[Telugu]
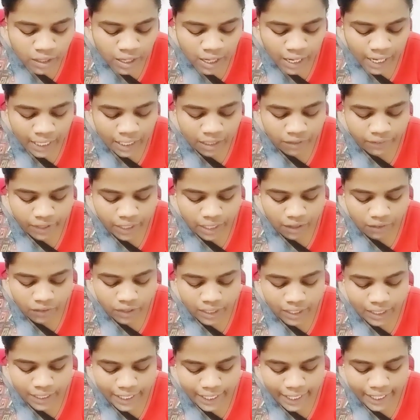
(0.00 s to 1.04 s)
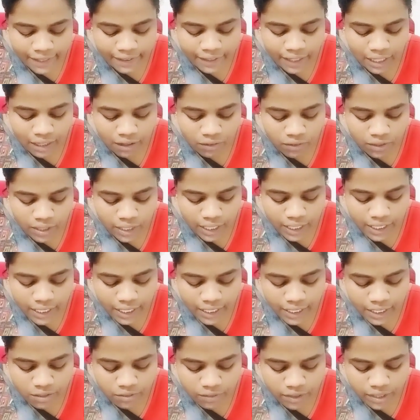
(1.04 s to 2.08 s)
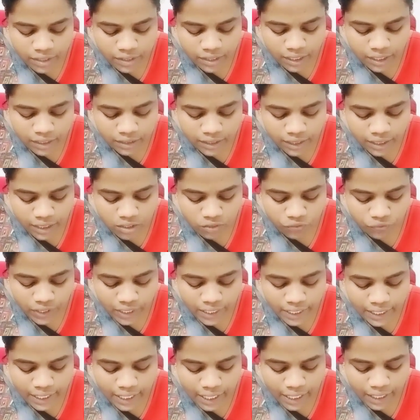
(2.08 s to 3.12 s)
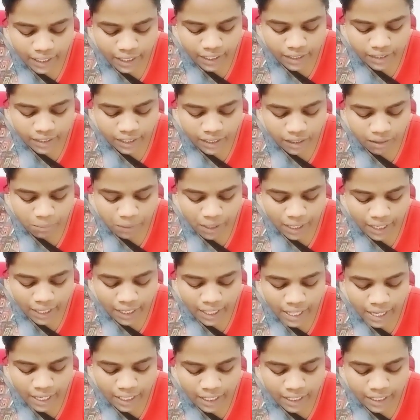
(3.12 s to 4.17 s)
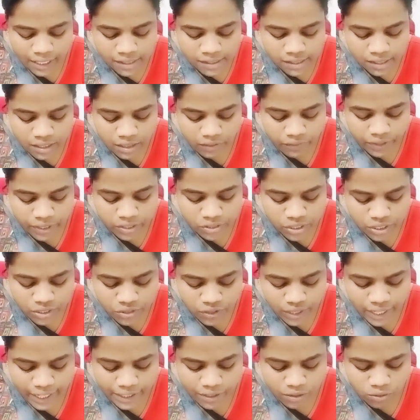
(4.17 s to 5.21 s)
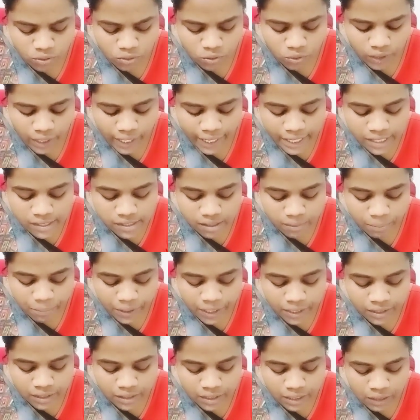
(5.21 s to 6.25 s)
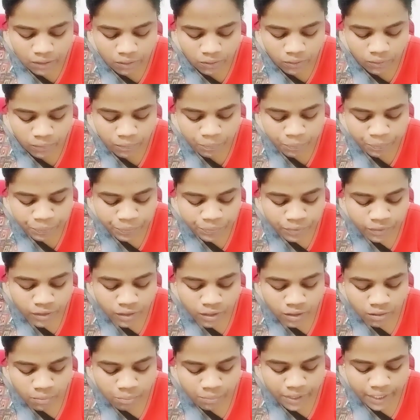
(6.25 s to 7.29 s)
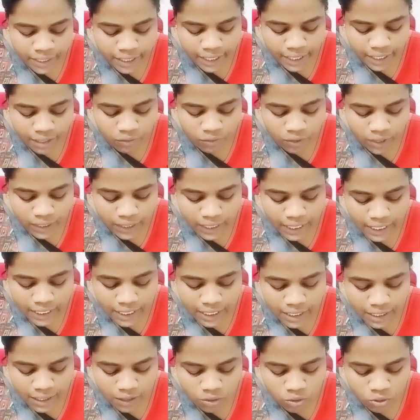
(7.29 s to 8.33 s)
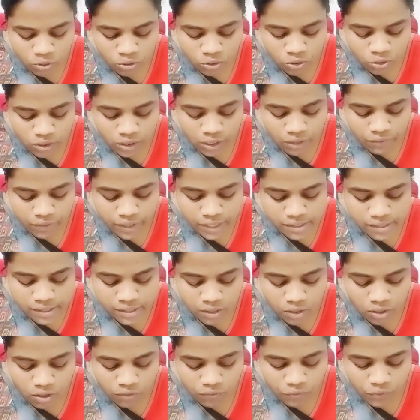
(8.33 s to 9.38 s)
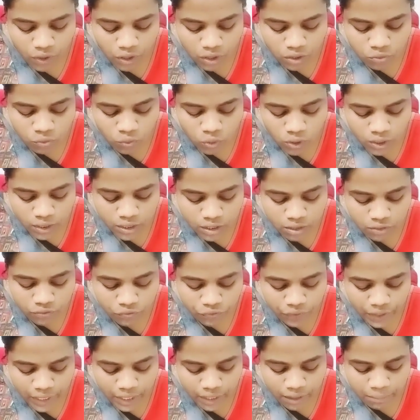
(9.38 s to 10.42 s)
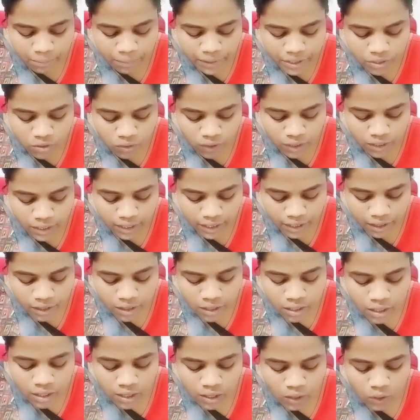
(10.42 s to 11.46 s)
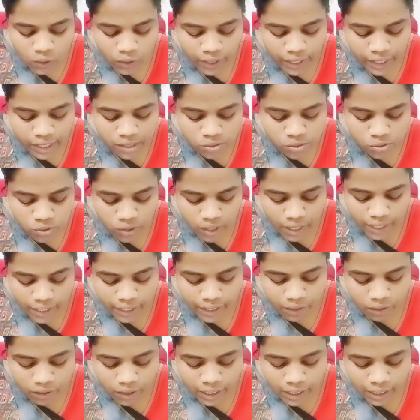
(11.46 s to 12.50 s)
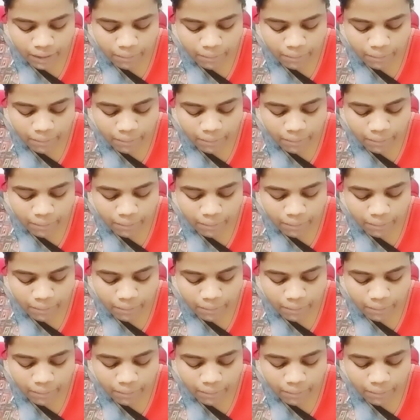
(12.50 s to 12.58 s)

అన్నం ఎలా ఉండాలి ఏది ఎలా ఉండాలి అనేటువంటి తనకు తెలియదు ఫీలింగ్ హంగ్రీ తనకు బాగా ఆకలేసింది వెన్ షీ ట్రై టు కుక్ రైస్ ఎప్పుడైతే తను బియ్యాన్ని వండాలి అని అనుకుందో ద వెసల్ ఆఫ్ హాట్ వాటర్ ఫెల్ ఎ బిట్ ఆన్ హర్ ఓకే సో ఆ యొక్క